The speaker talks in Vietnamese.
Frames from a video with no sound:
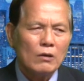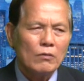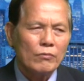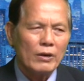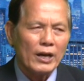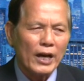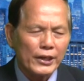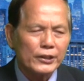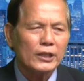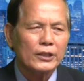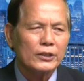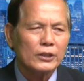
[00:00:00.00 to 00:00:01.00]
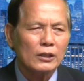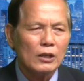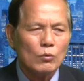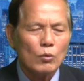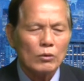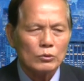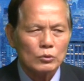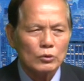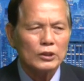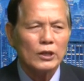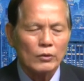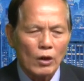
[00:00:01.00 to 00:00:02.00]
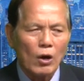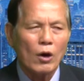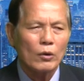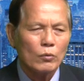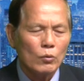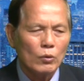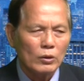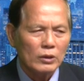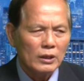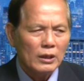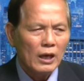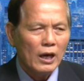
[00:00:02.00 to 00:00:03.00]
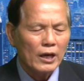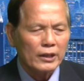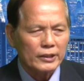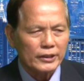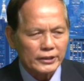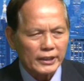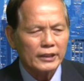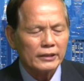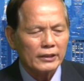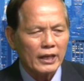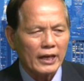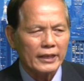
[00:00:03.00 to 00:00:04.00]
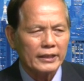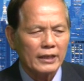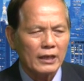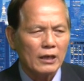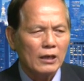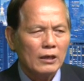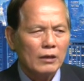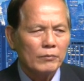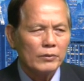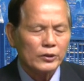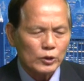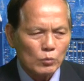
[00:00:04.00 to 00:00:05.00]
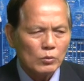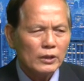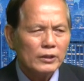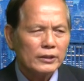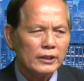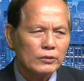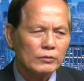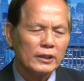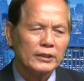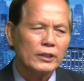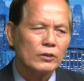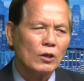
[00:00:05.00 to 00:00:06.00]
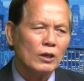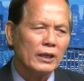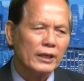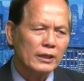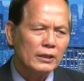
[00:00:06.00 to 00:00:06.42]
và ngăn chặn những cái cuộc xuống đường đòi hỏi của à, người dân tại à, miền Trung thì chúng ta thấy rõ là